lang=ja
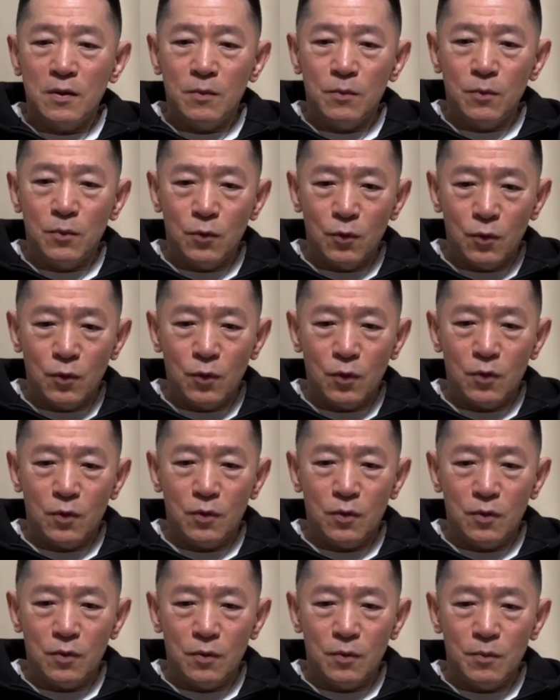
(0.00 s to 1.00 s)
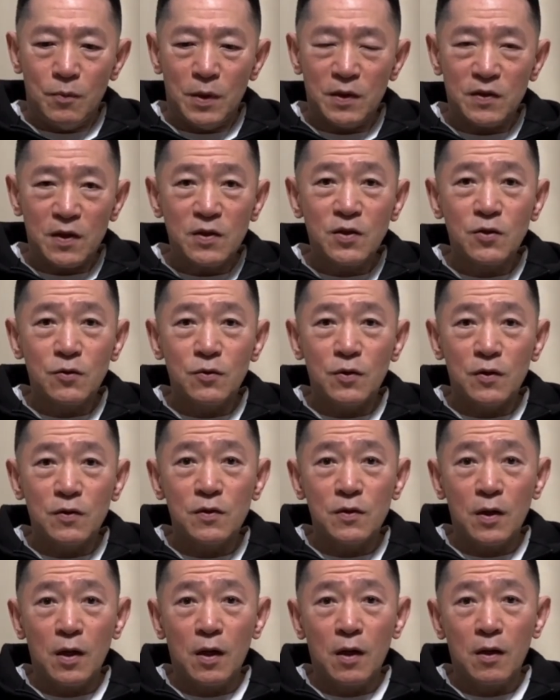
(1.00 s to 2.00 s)
もう、まさしくです
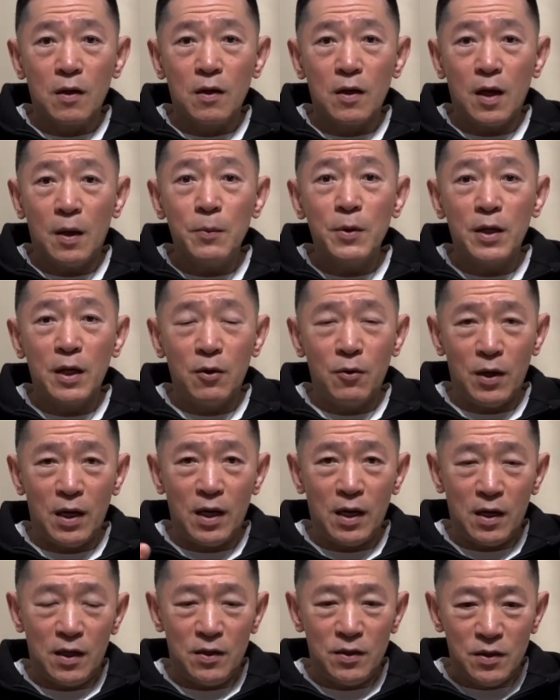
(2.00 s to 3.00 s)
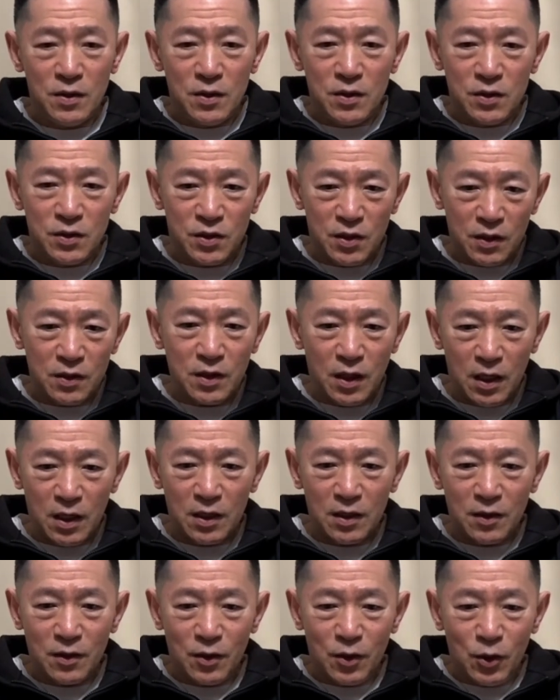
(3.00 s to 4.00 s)
ね、カメラは被写
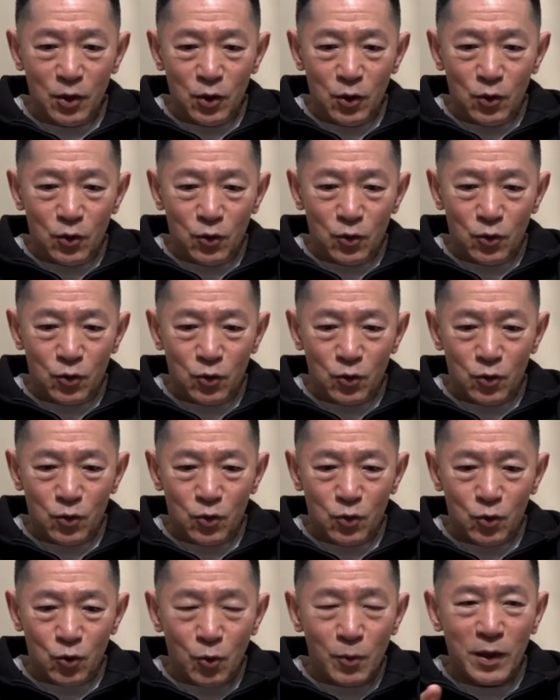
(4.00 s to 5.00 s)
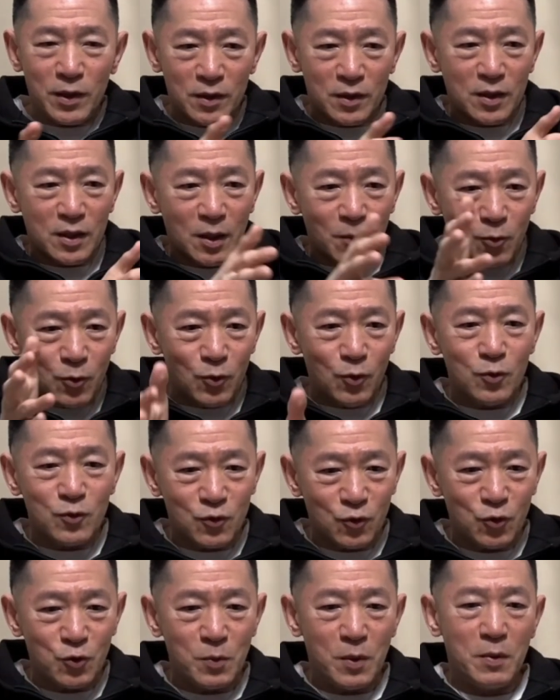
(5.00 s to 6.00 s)
体止まったものを
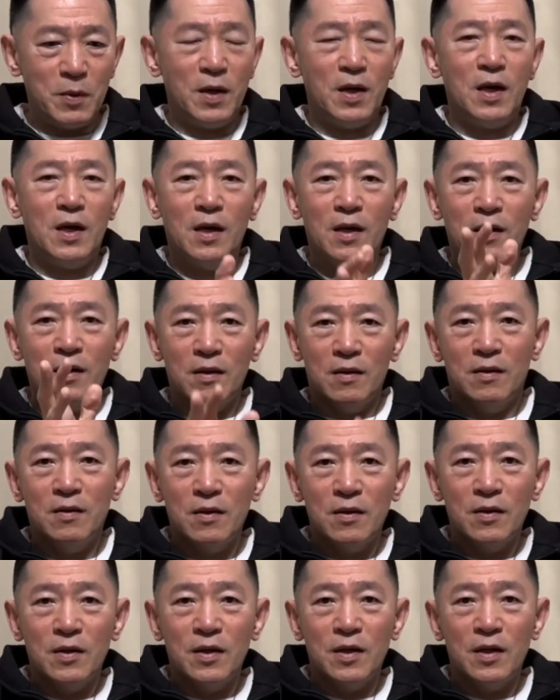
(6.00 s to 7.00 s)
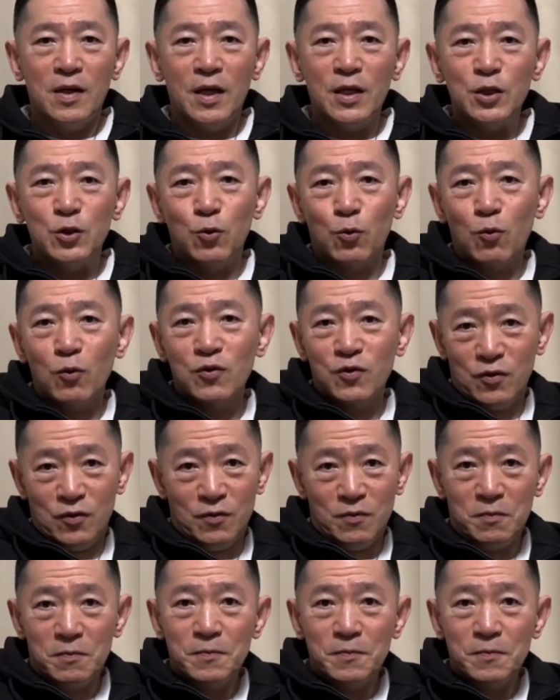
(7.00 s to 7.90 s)
そのまま絵に残す